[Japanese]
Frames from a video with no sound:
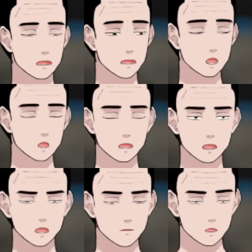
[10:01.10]
係性が
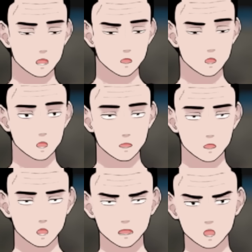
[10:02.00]
あって、持ちつ持
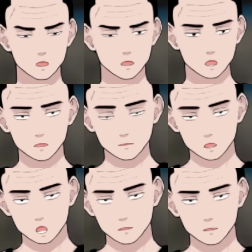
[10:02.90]
たれつでうまくいっている。